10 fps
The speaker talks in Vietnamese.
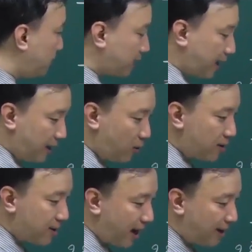những cái
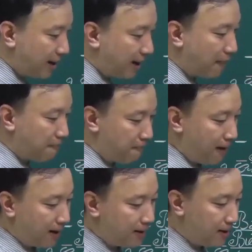lỗi sai hay gặp
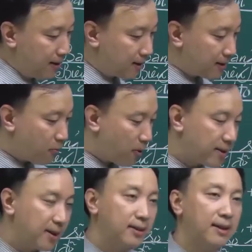phải trong quá
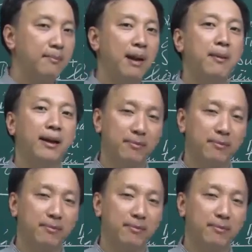trình các em làm bài